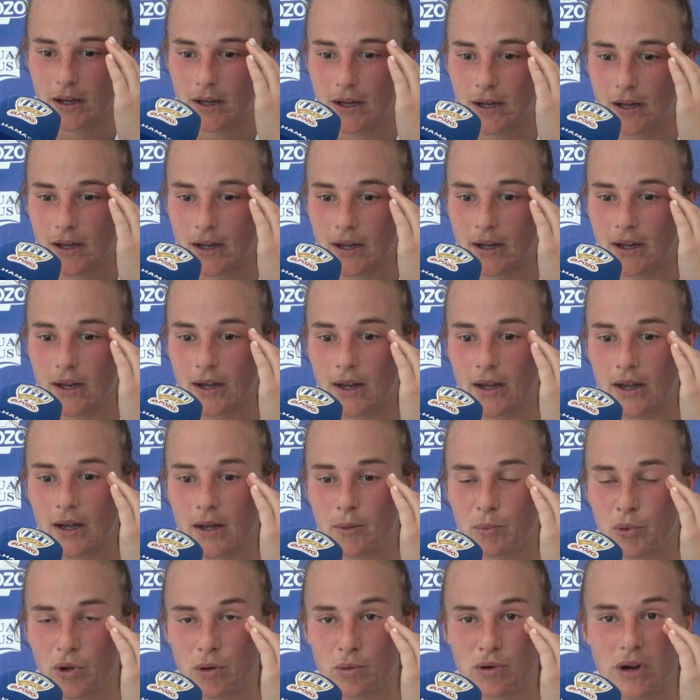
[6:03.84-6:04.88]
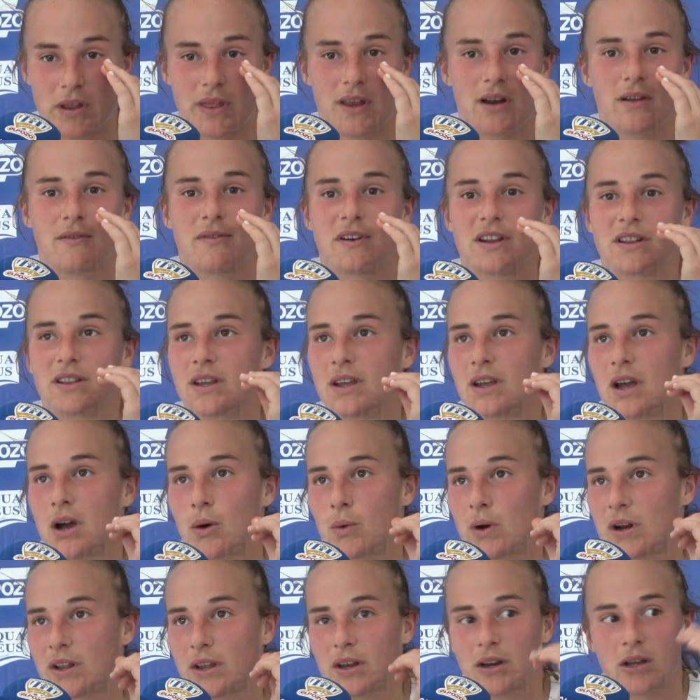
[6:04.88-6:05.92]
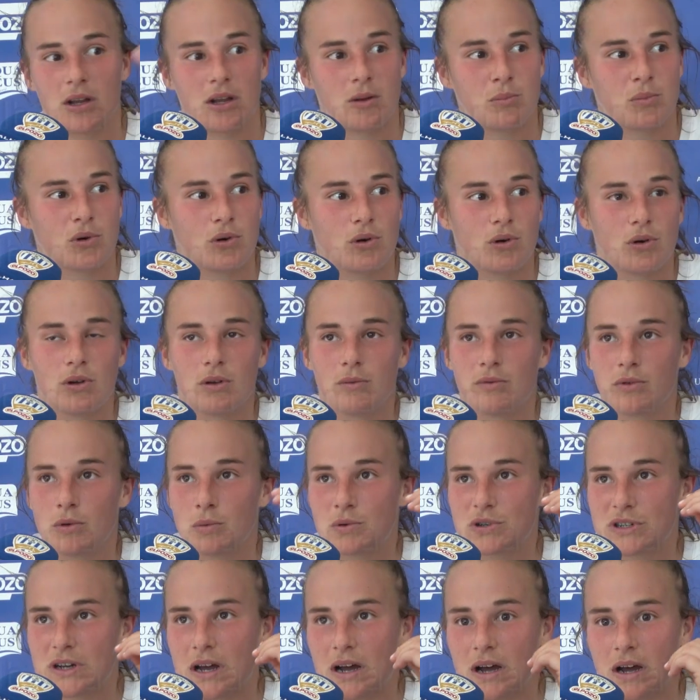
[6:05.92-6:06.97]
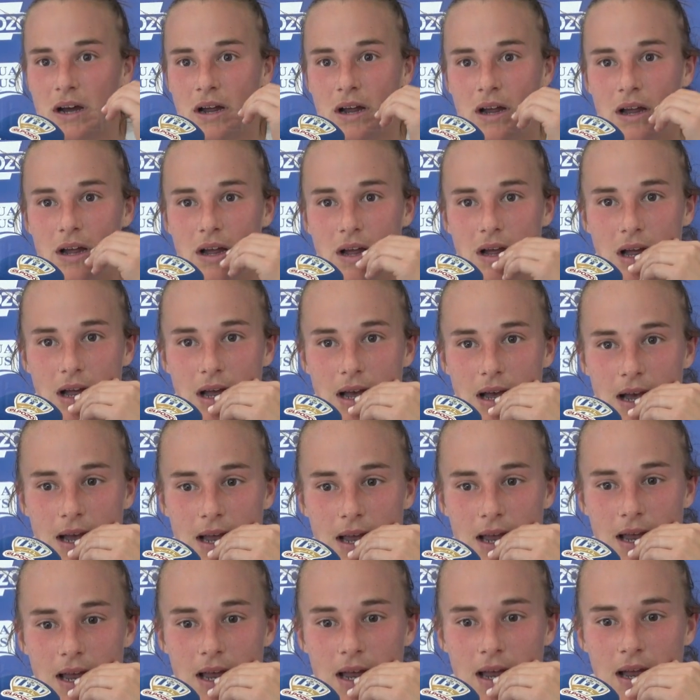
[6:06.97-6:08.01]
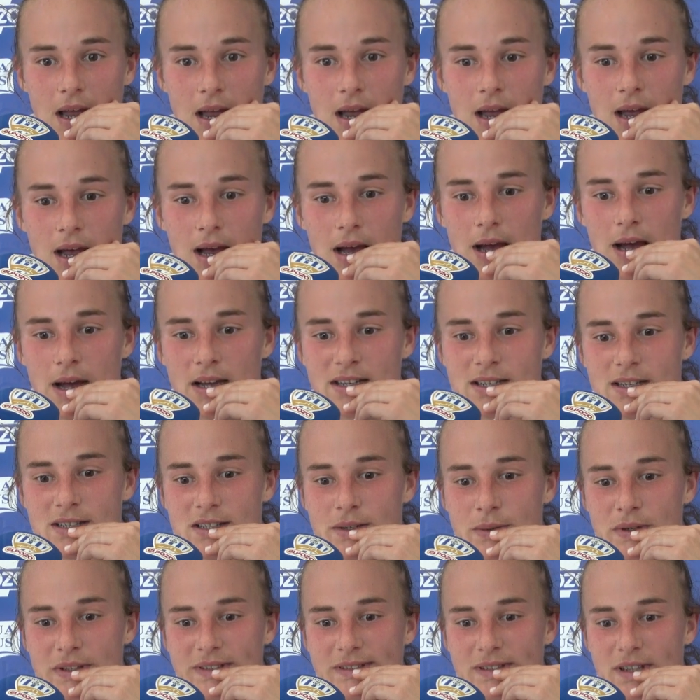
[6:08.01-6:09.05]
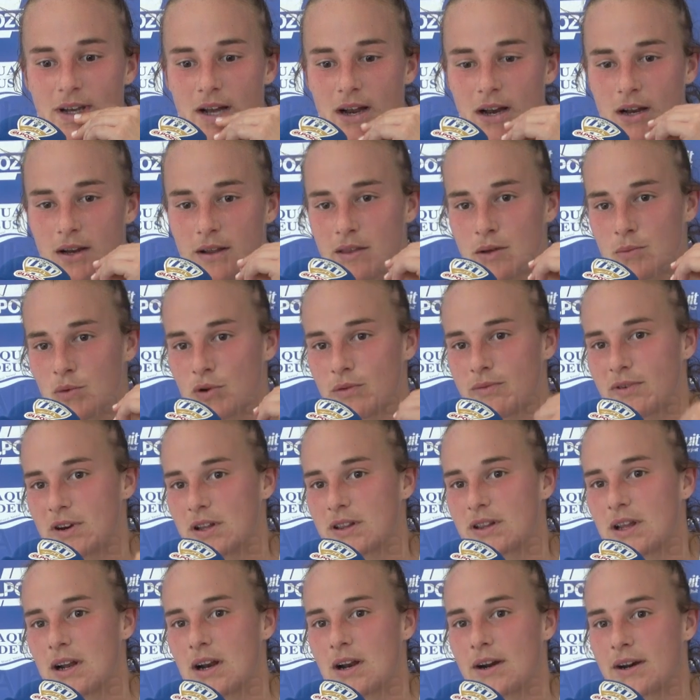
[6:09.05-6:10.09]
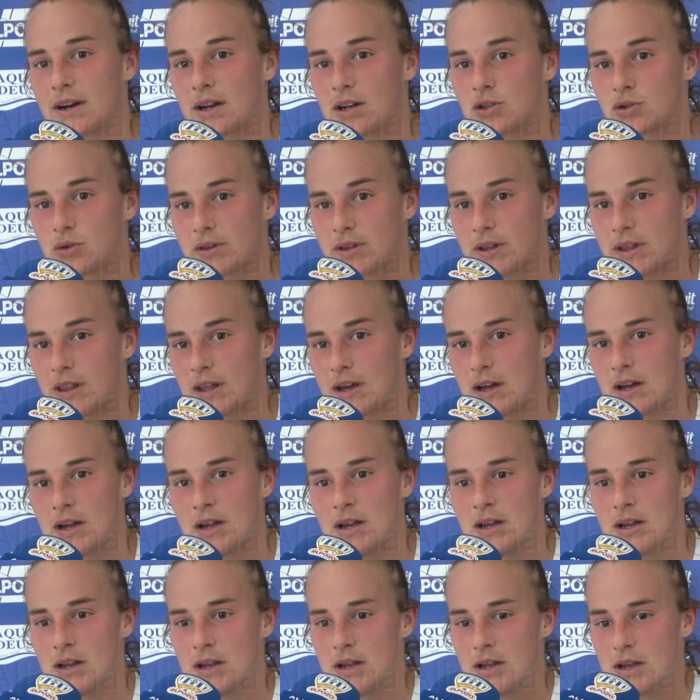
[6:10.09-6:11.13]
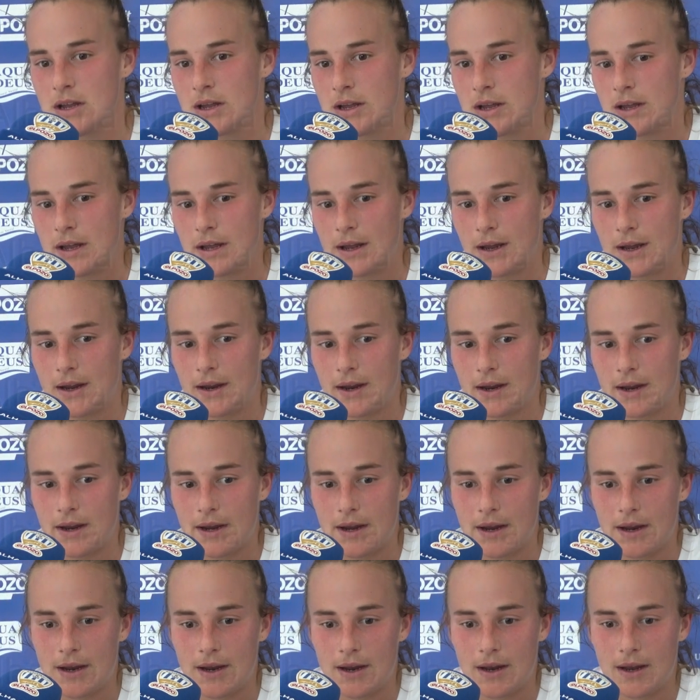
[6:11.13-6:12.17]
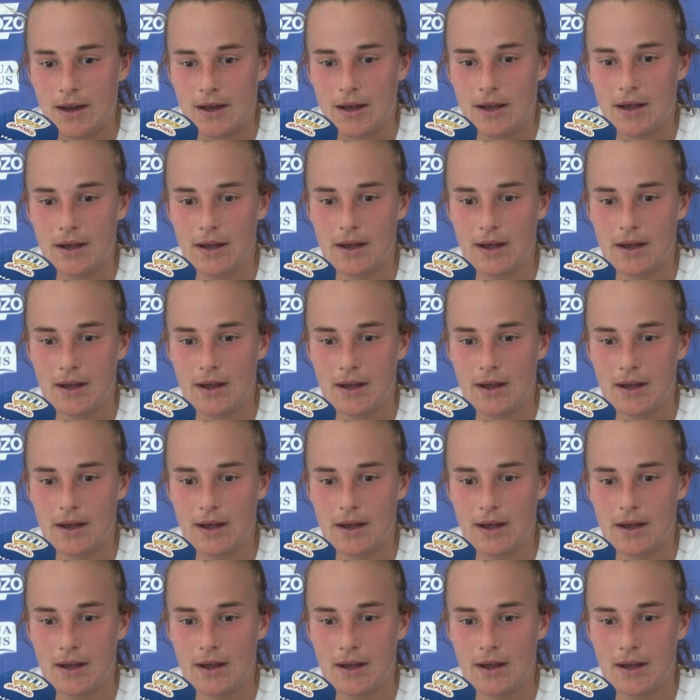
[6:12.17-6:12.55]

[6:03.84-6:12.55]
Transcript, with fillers: eh, podemos hacerle frente a cualquier equipo. Fuimos eh, a, San Sebastián, le hicimos frente a la Real Sociedad. Eh,